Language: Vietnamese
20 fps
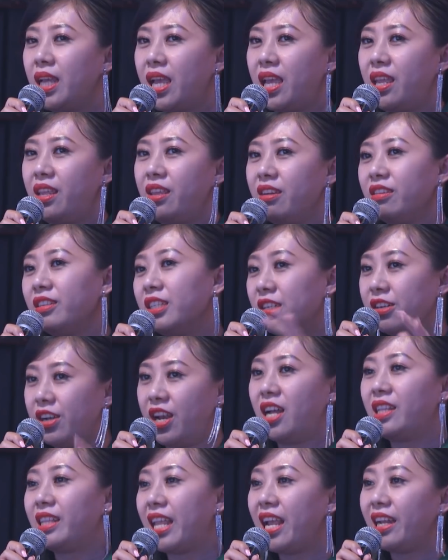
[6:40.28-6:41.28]
thì những người
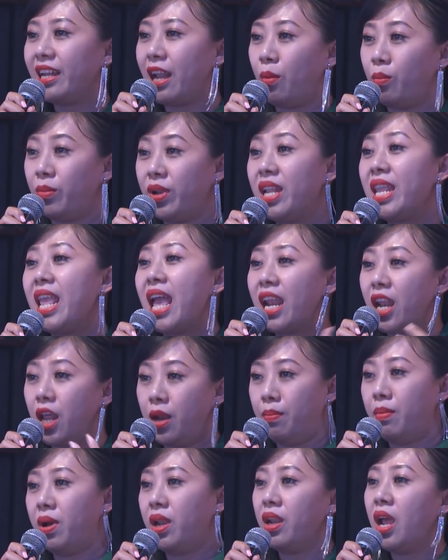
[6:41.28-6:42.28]
đó tác động đến gia
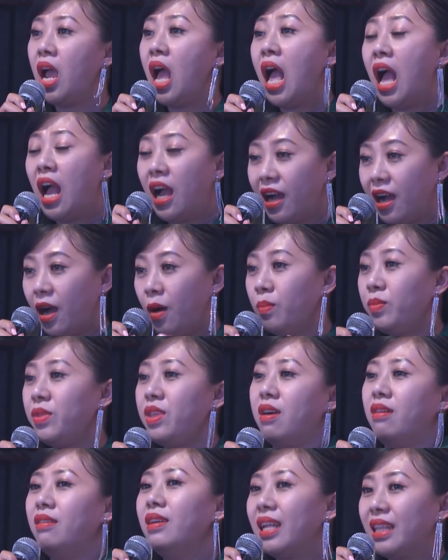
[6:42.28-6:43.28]
đình mình. Không
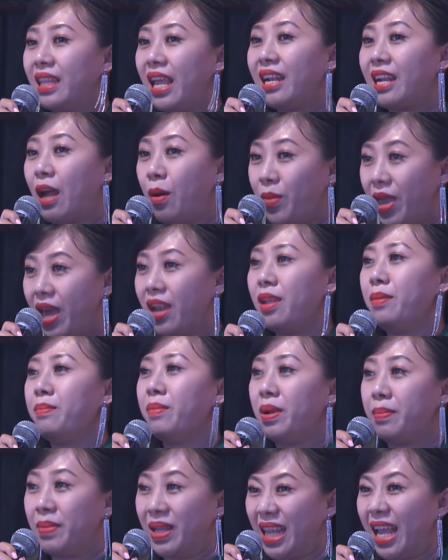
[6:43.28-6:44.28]
những là tác động gia đình
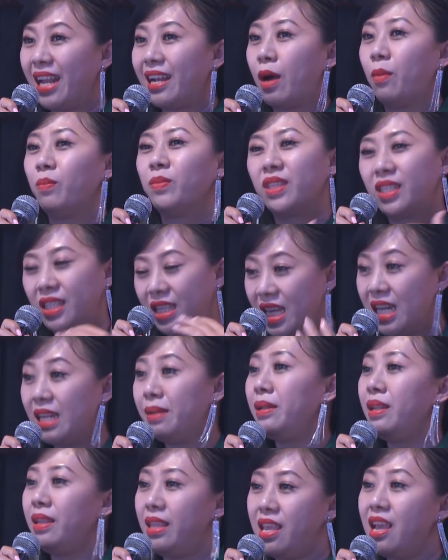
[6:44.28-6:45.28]
mình mà tác động chính
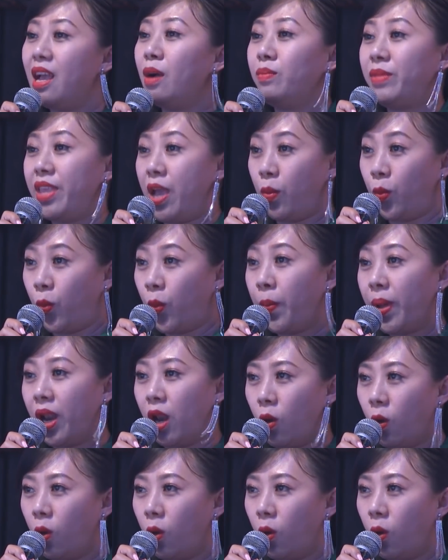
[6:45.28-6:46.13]
với ông chồng của mình